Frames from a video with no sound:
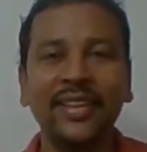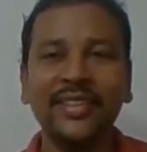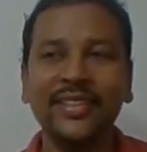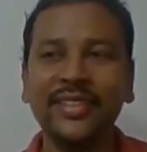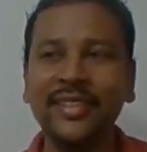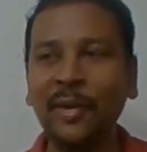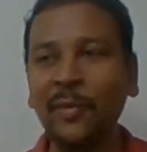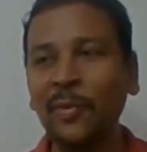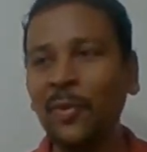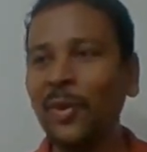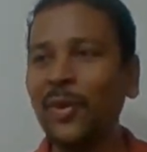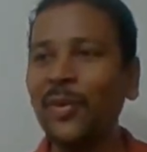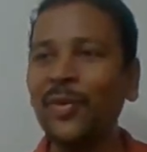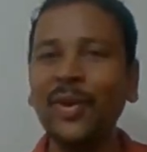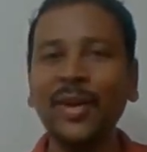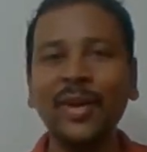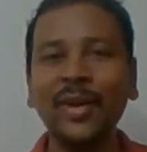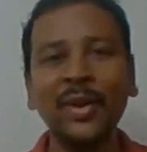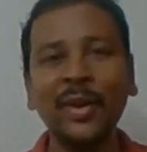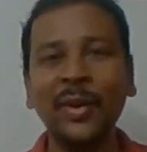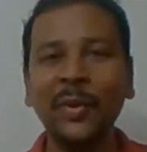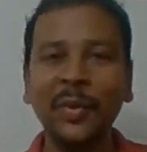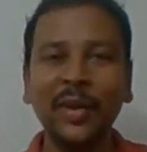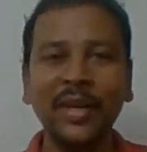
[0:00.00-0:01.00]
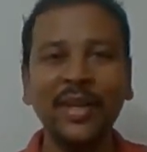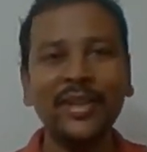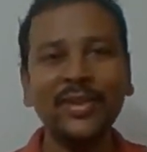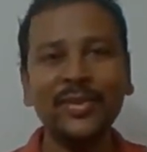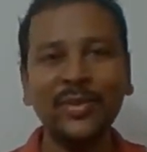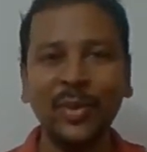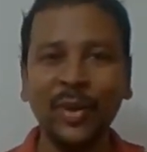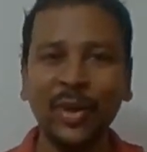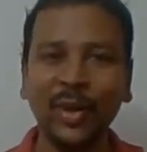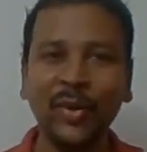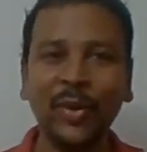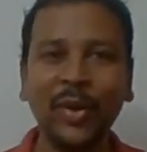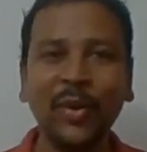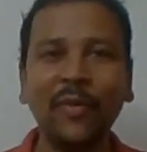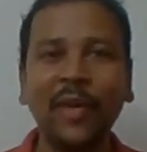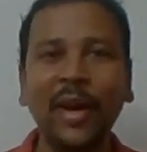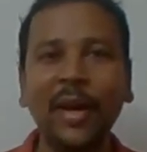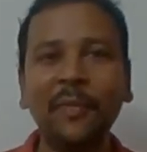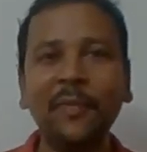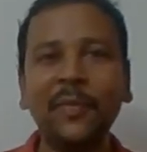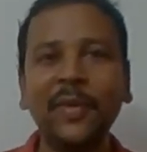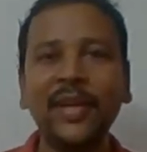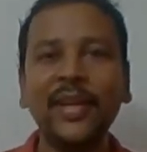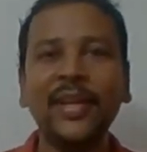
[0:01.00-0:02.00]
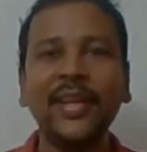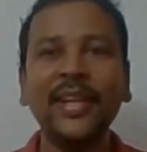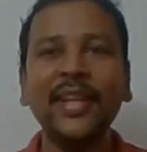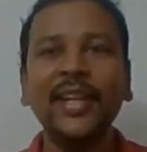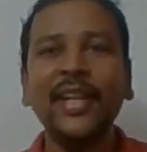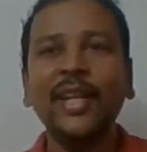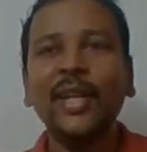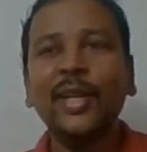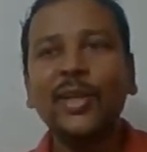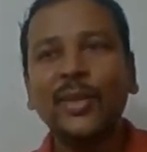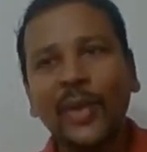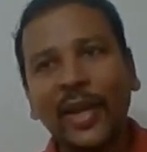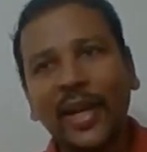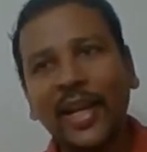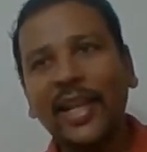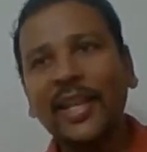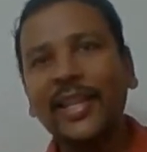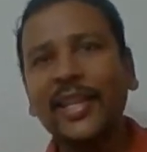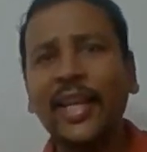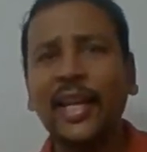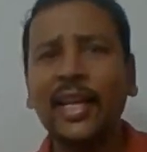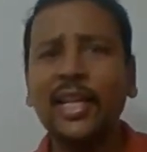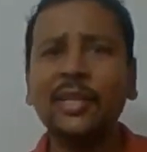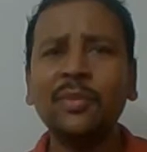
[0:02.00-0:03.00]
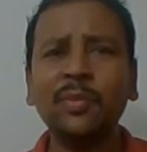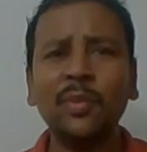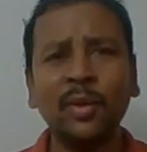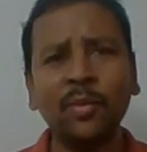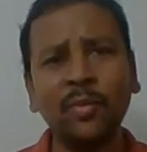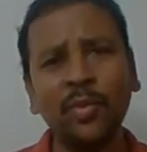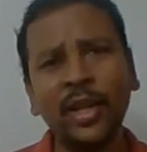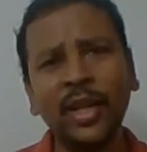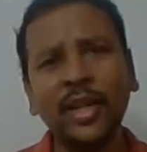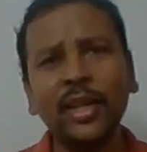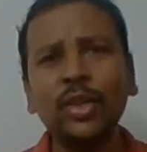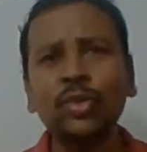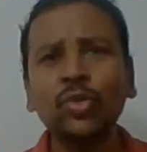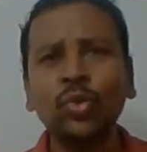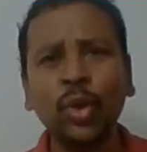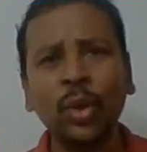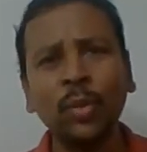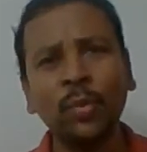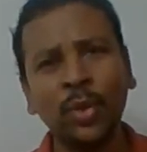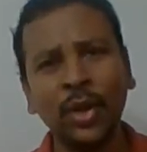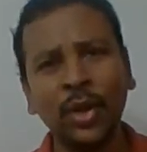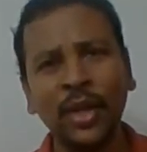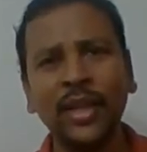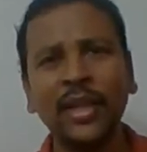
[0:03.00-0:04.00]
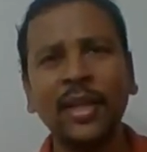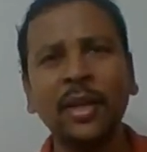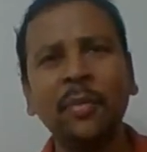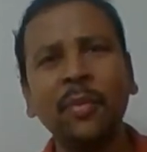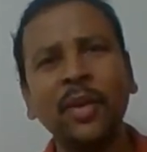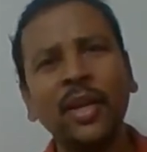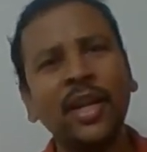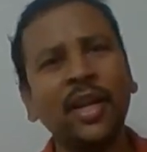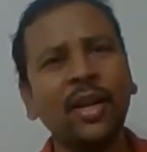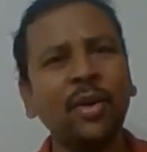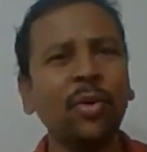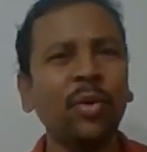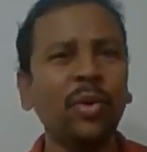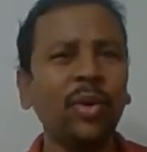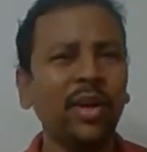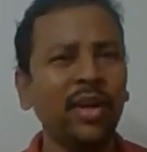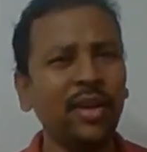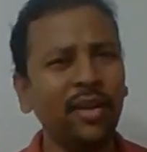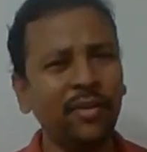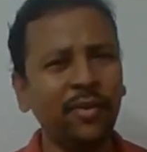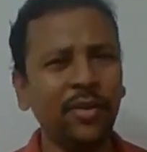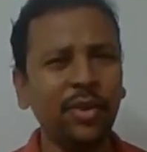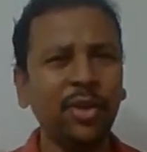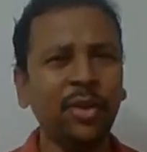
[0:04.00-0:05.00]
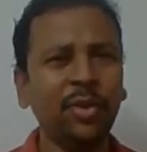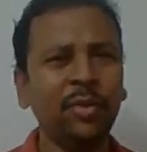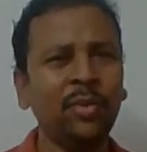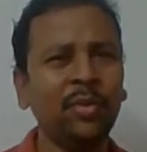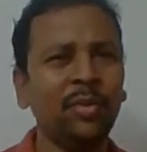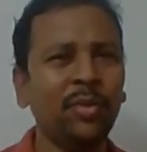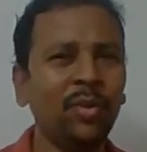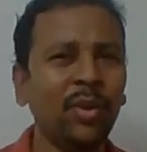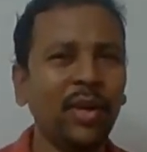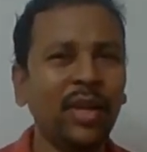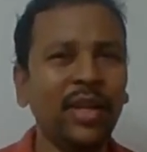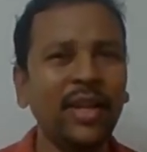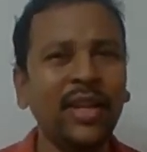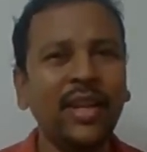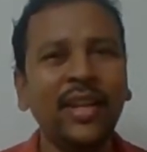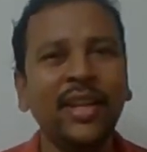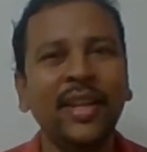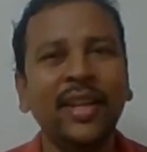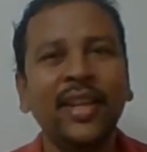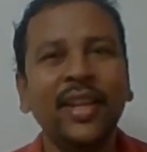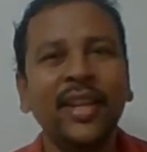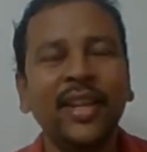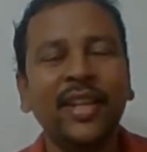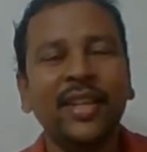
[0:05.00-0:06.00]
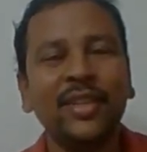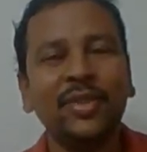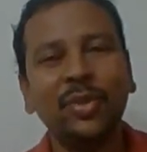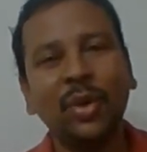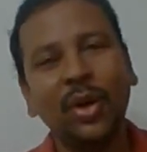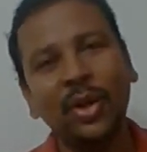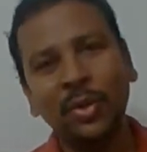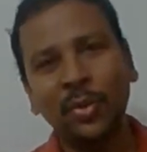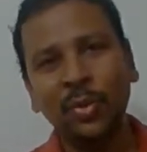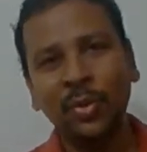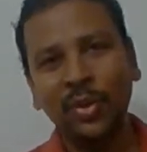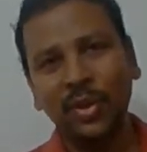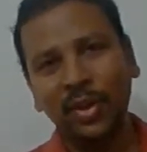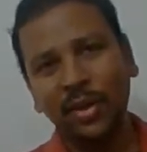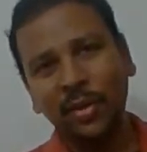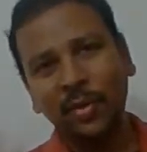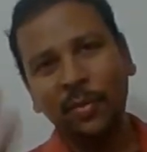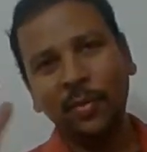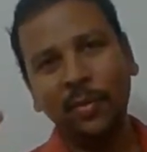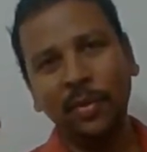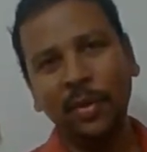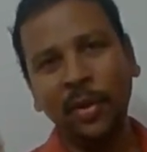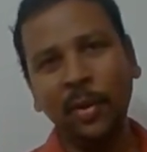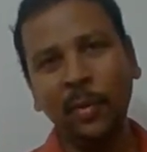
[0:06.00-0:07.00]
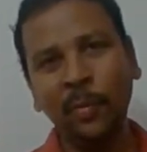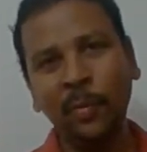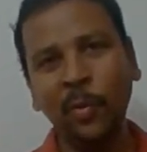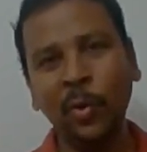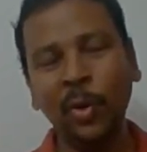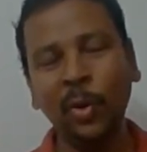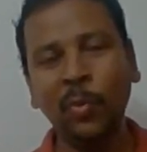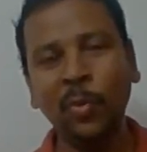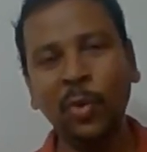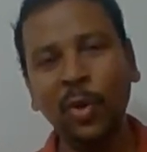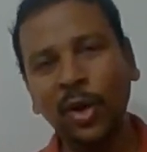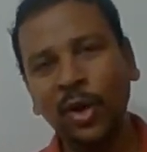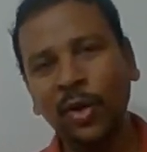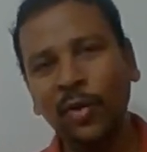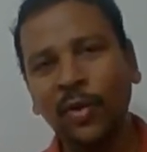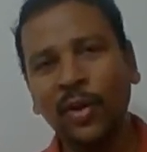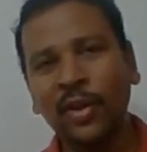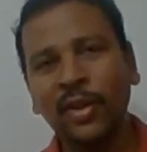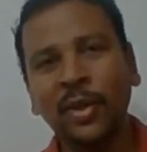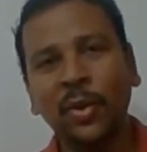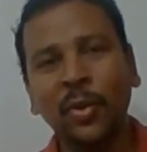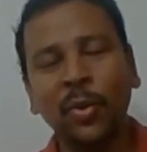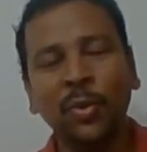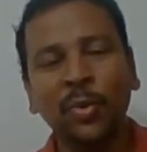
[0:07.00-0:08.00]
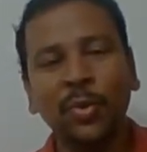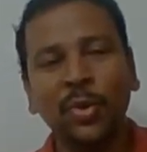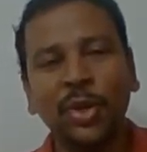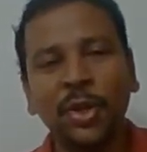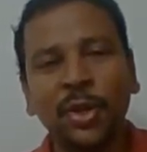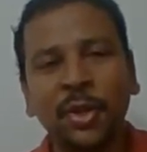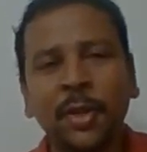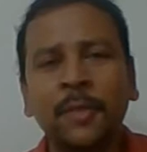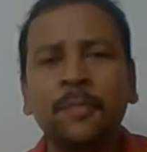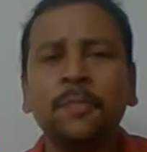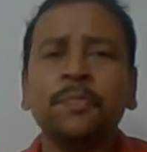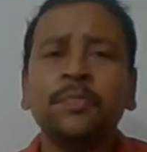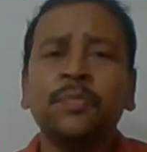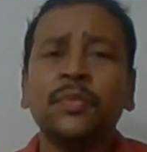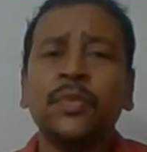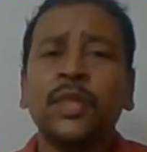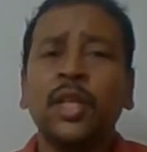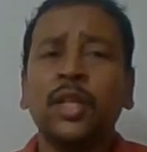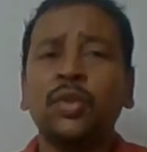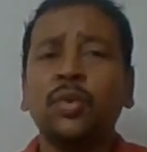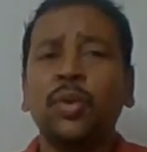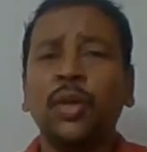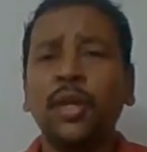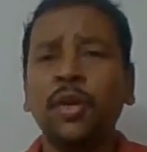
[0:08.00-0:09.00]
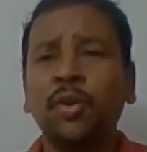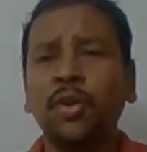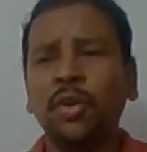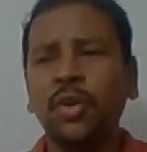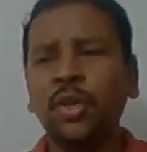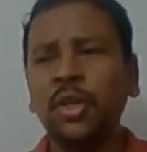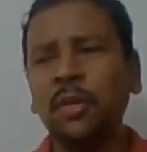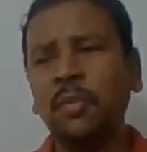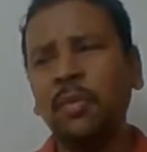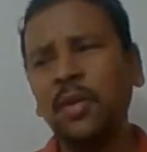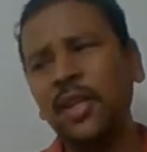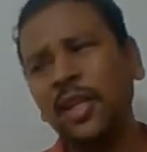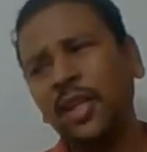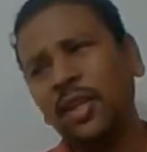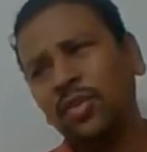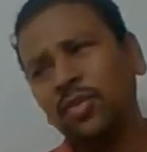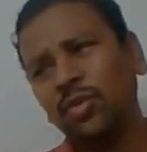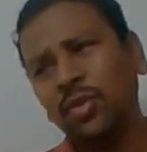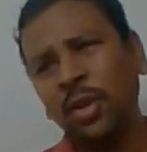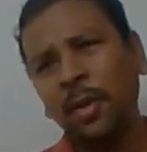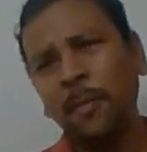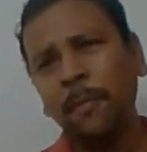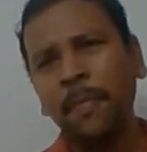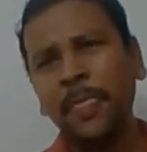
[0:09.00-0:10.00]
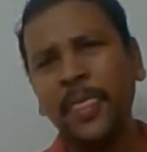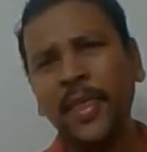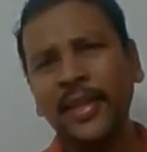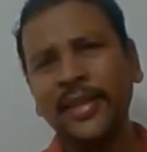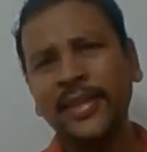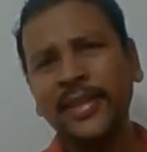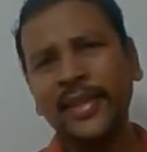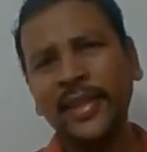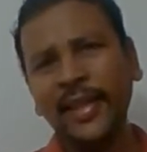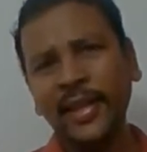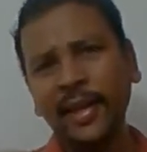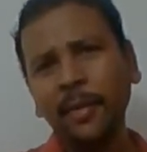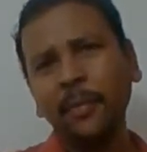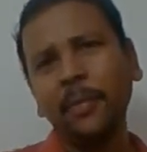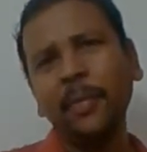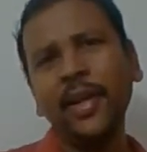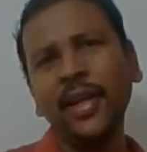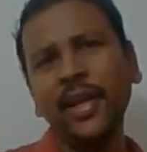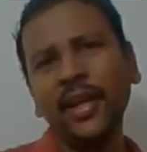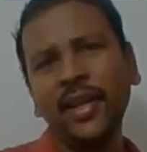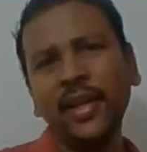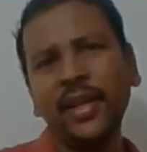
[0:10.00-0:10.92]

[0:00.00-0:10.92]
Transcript: சமூக விரோதம் அப்படின்னு சொல்கிற கூட வாய்ப்பு இருக்குது ஸோ எல்லாத்தையும் அரெஸ்ட் பண்ண முடியாது சுட முடியாது அப்படிங்கிற ஒரு விஷயமும் கூட ஸோ அதுவும் ஒரு போகிற போக்கில் வந்த ஒரு விஷயம்தான் ஸோ இன்னொன்று வந்து பார்த்திங்கன்னு சொன்னால் திறமை